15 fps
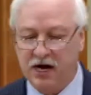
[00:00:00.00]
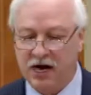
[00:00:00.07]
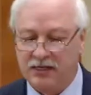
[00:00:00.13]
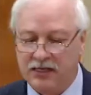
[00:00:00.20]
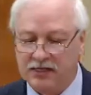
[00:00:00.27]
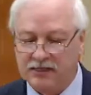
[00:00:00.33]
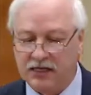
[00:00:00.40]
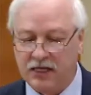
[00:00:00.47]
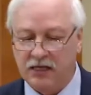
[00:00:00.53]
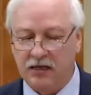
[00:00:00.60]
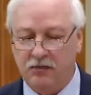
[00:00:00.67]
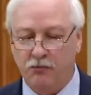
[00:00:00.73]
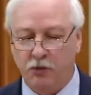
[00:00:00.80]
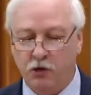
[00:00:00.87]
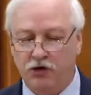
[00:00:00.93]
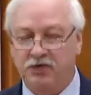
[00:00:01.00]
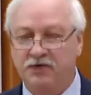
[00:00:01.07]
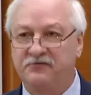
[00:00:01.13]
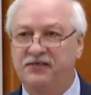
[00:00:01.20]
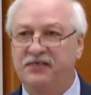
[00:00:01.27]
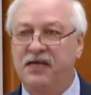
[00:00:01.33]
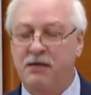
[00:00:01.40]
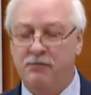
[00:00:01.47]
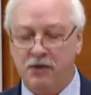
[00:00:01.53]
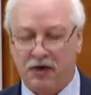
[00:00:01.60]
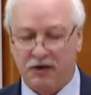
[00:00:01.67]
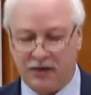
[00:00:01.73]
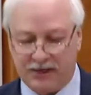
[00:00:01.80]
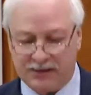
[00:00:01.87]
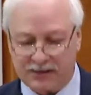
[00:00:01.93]
Она стала больше в 7
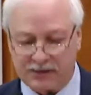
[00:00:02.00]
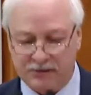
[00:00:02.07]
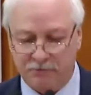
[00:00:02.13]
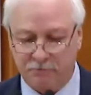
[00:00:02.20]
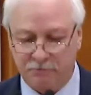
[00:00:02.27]
раз.